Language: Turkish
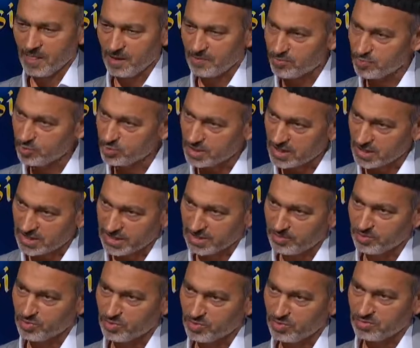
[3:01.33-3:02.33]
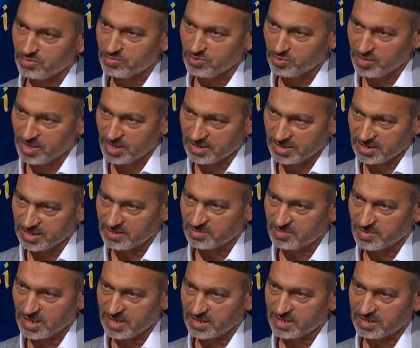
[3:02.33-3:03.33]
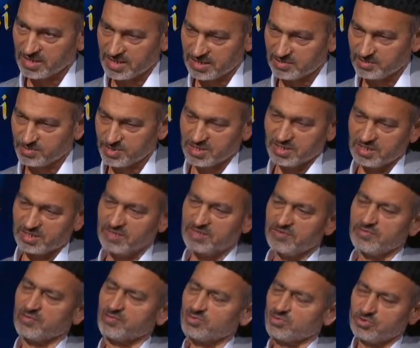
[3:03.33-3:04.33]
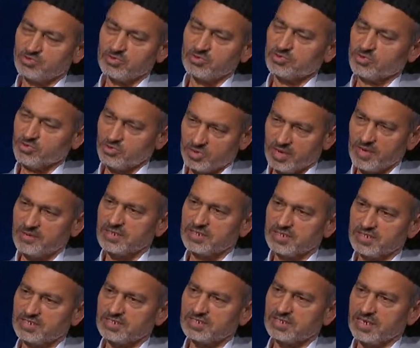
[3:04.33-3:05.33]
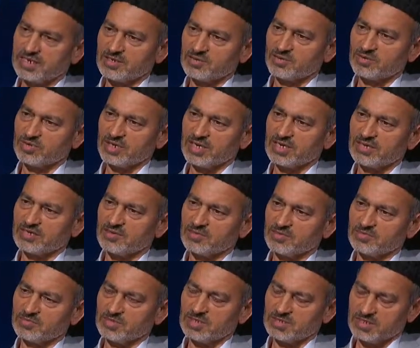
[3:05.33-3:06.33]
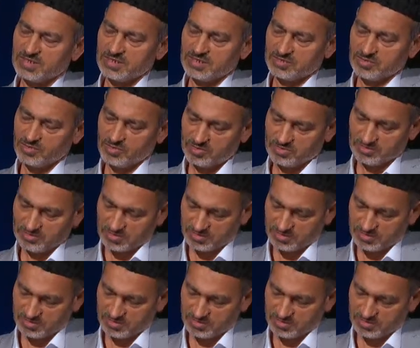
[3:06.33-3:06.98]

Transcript: bu şekilde bunu buna anladığım arkadaşımızın iki ve üçüncü soru her ikisi yani o ne o